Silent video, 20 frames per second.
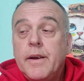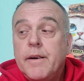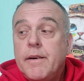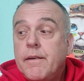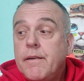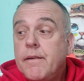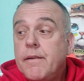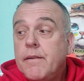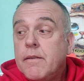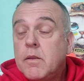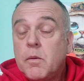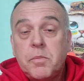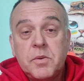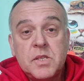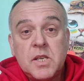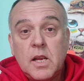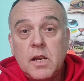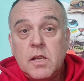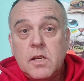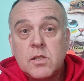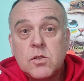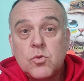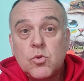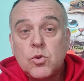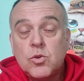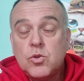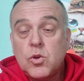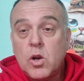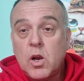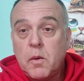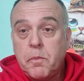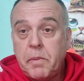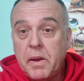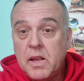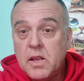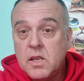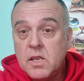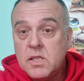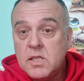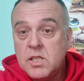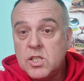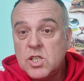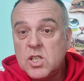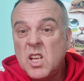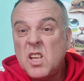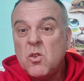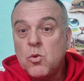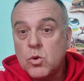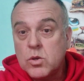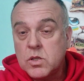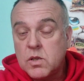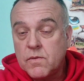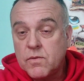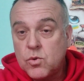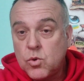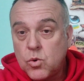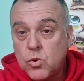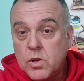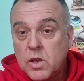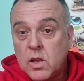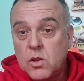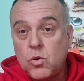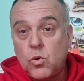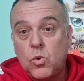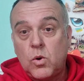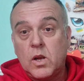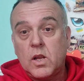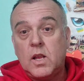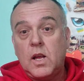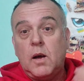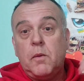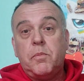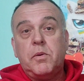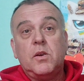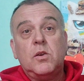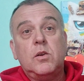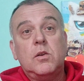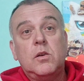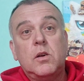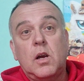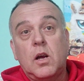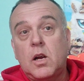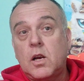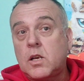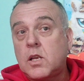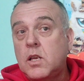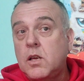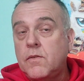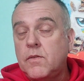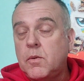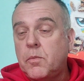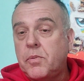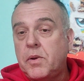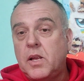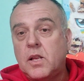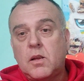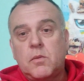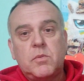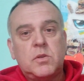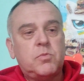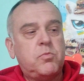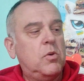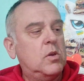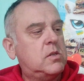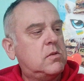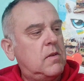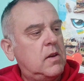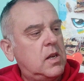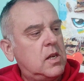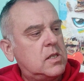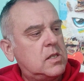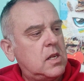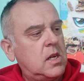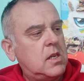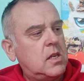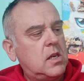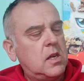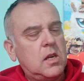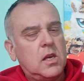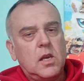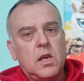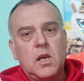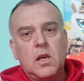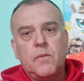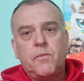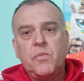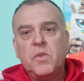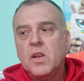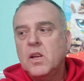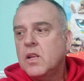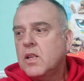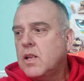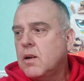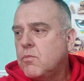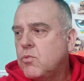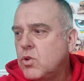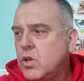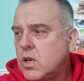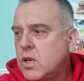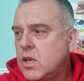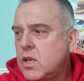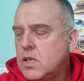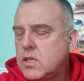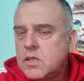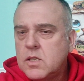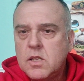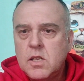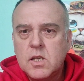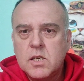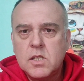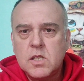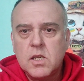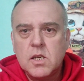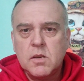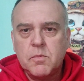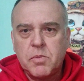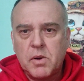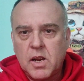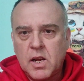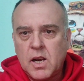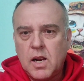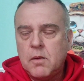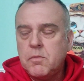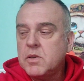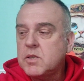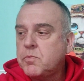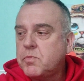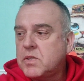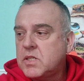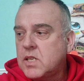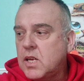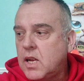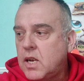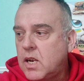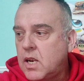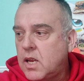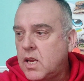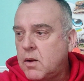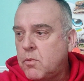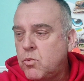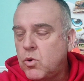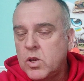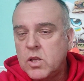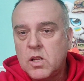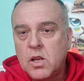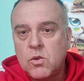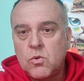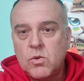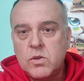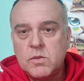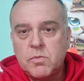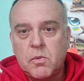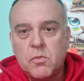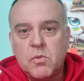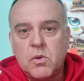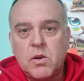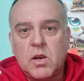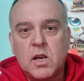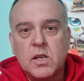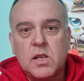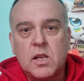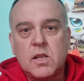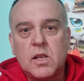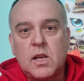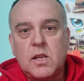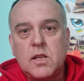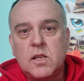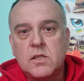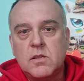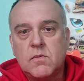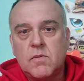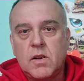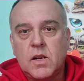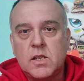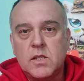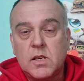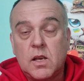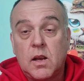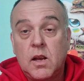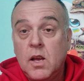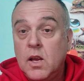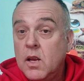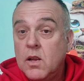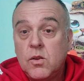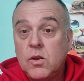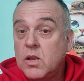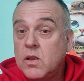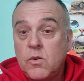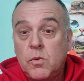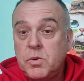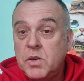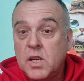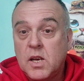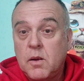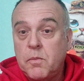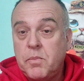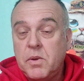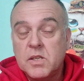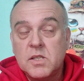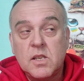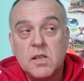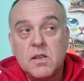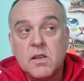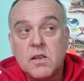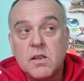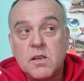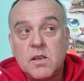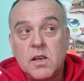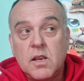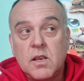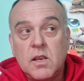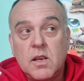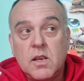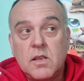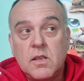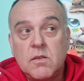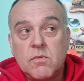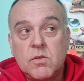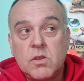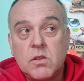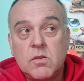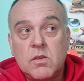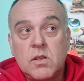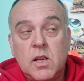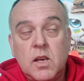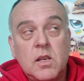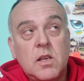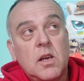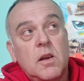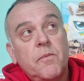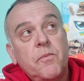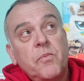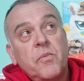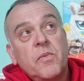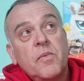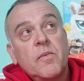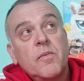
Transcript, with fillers: э, написали 145 тысяч доносов друг на друга. Да? Активно при этом использовали, кстати, там у них есть даже программа специальная «Мой донос», по-моему, как-то так называется. Но это вообще капец. Это, я, я, вот, знаете,